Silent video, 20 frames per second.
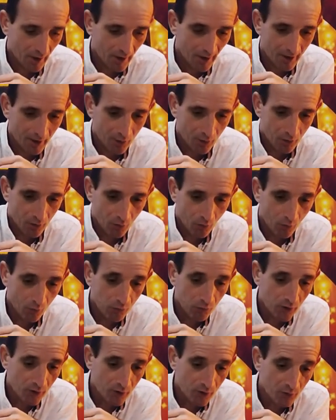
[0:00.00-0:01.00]
alors, on
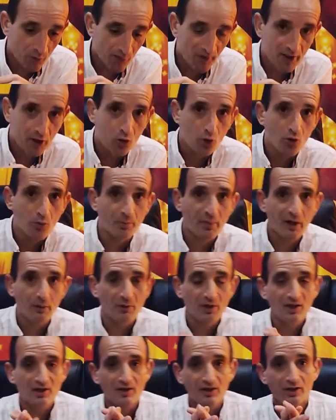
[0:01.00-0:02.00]
voit que vous pouvez
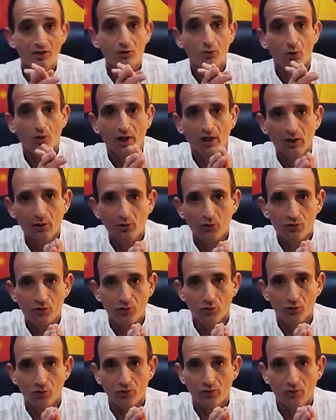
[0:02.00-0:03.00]
culpabiliser sur quelque
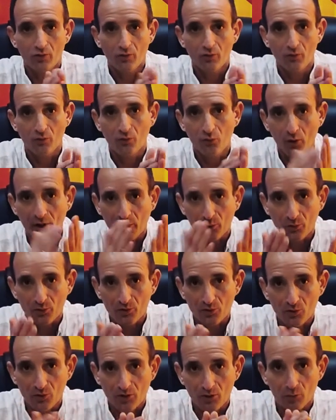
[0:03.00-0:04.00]
chose. Vous, la
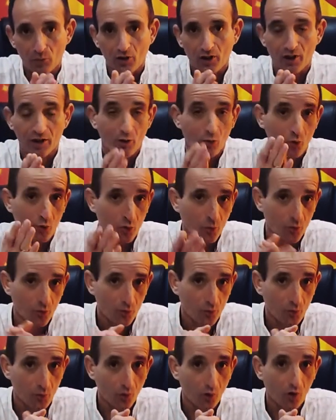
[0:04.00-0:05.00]
consultante qui me regardez ou le
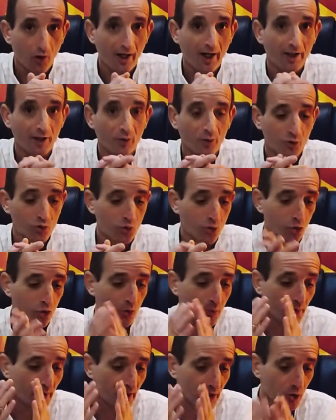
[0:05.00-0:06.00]
consultant, attention de
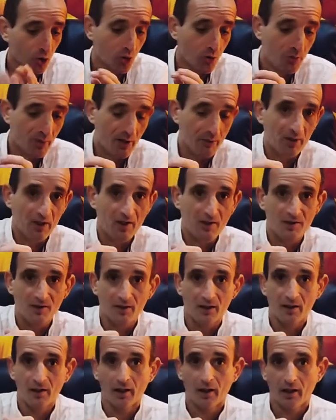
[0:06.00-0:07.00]
ne pas
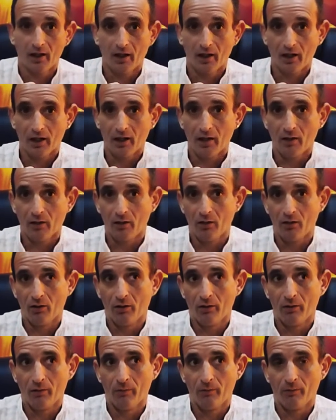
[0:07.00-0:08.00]
culpabiliser. Hein,
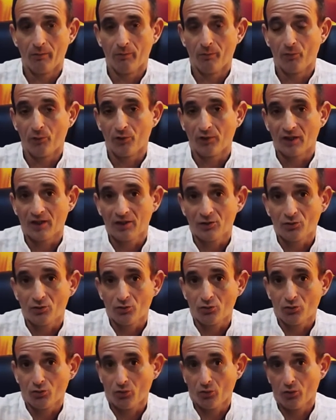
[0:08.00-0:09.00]
euh, peut-être
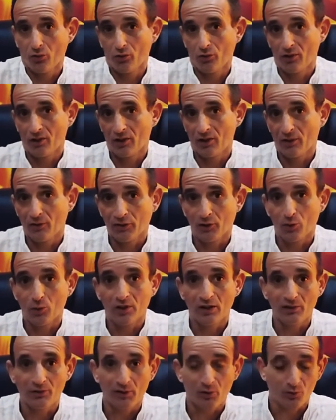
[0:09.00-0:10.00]
sur euh, des
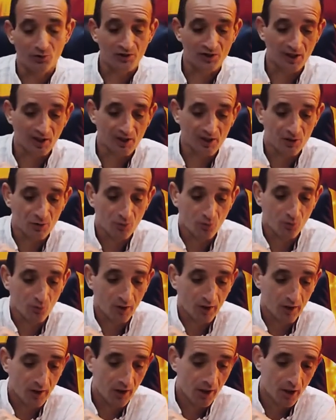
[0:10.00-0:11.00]
difficultés financières qui sont
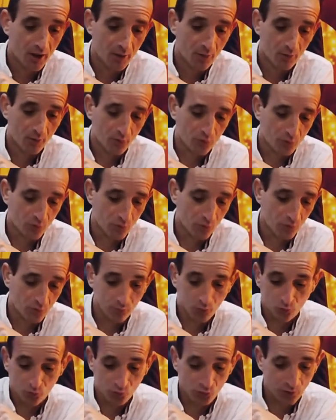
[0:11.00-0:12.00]
là,
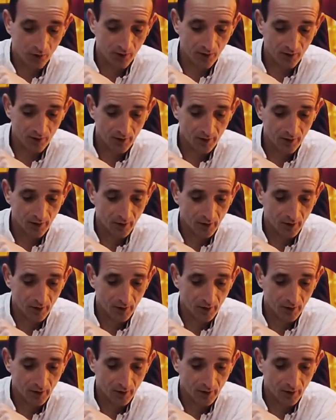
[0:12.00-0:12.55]
ponctuelles.